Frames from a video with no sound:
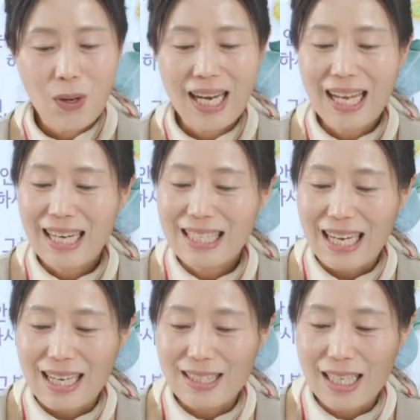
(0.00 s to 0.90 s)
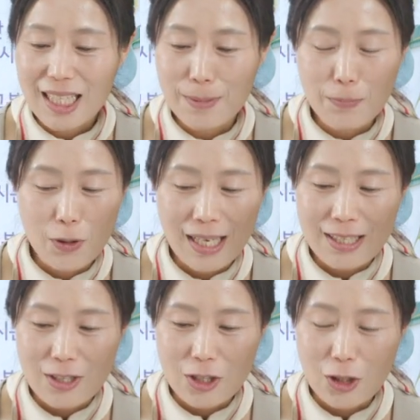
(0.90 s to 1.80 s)
환난을 당할 때
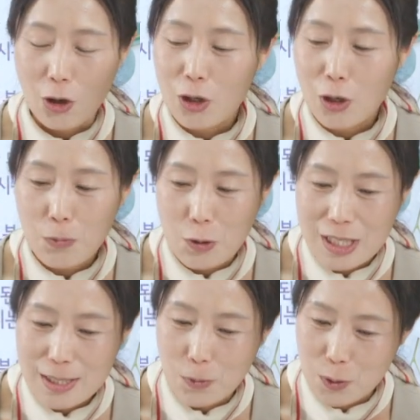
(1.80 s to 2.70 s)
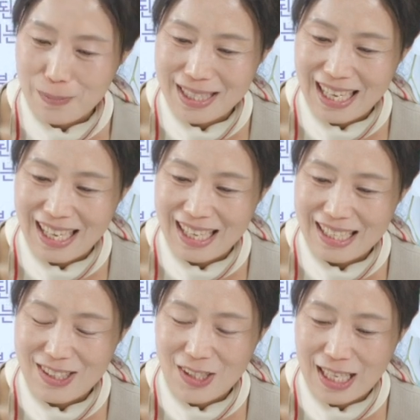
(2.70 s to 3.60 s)
기뻐하는 것은 어려워 보일지 모릅니다.
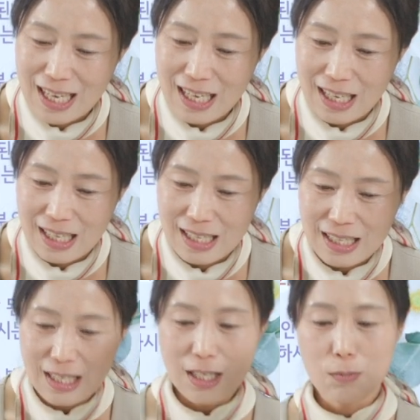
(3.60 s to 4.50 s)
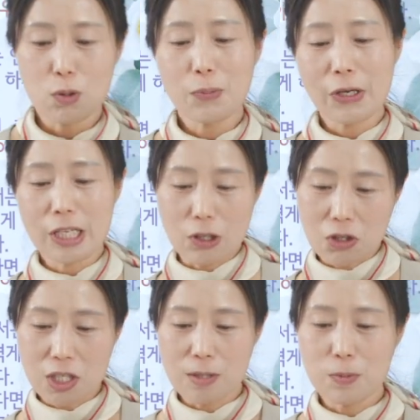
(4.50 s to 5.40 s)
그러나 불평의
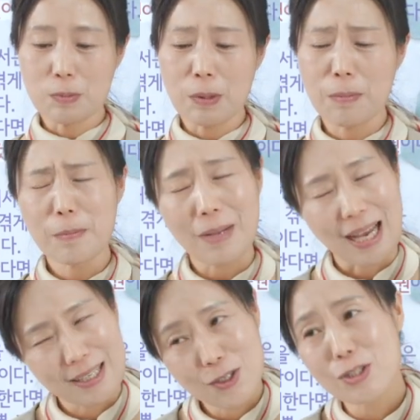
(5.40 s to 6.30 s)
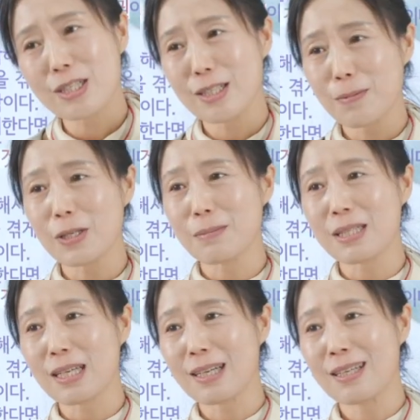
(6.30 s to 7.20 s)
정신을 품으면 많은 것을
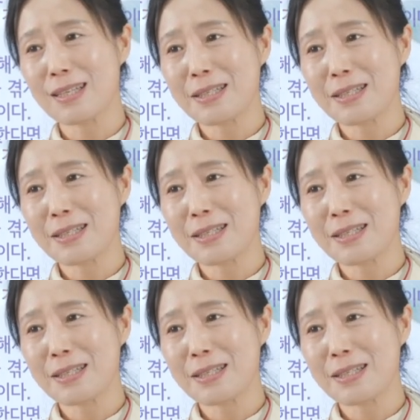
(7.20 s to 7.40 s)
잃어버립니다.